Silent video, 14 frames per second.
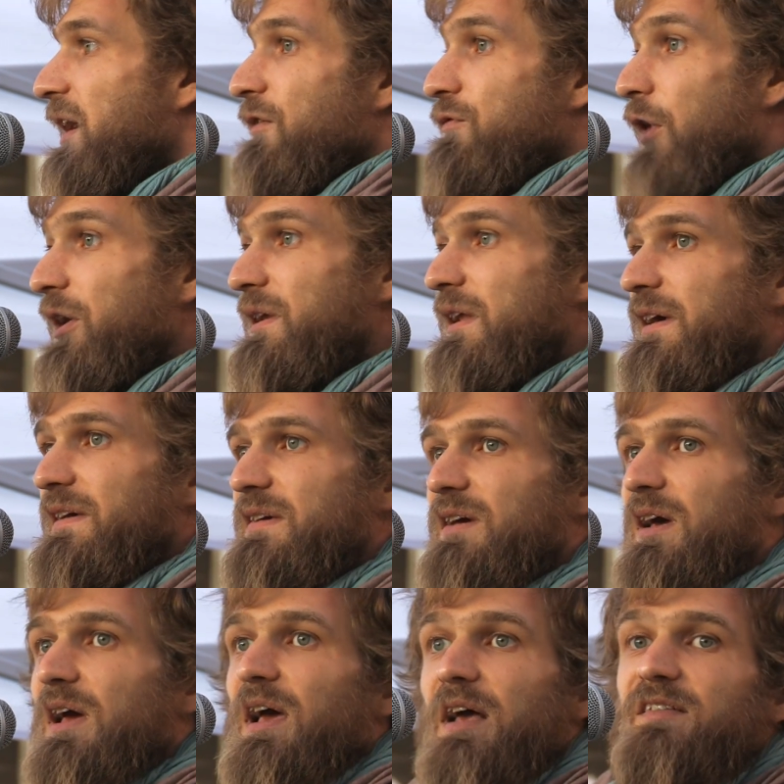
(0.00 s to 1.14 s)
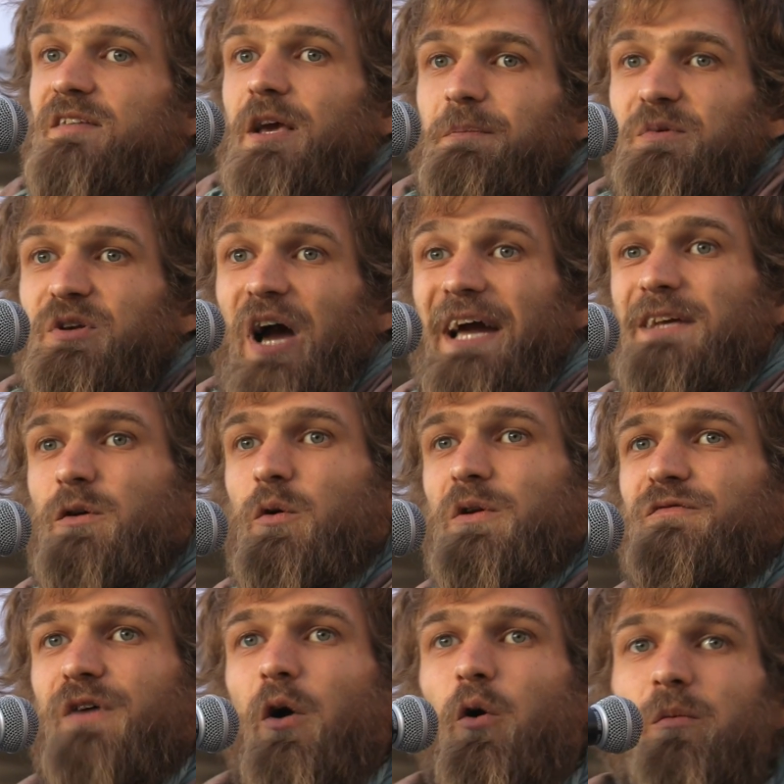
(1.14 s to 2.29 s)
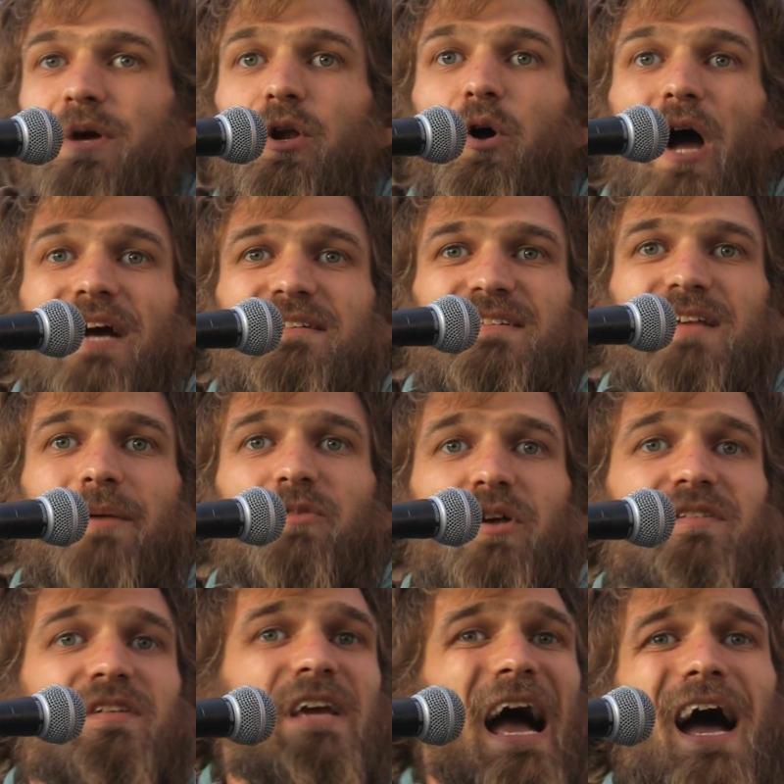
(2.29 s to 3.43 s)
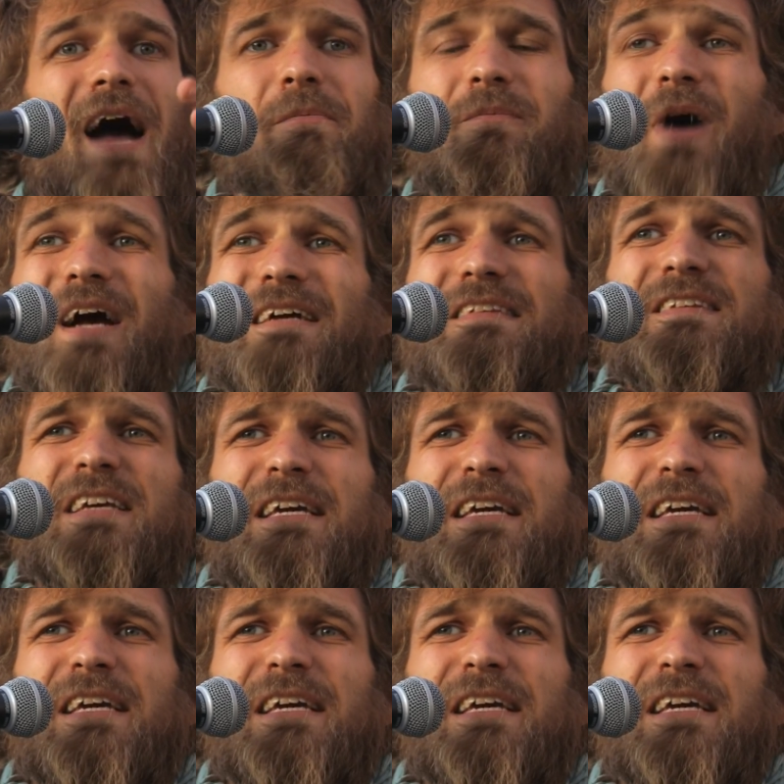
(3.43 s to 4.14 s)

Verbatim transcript: Wirklich. Es gibt keinen Grund, warum ihr noch Angst haben sollt. Die haben Angst.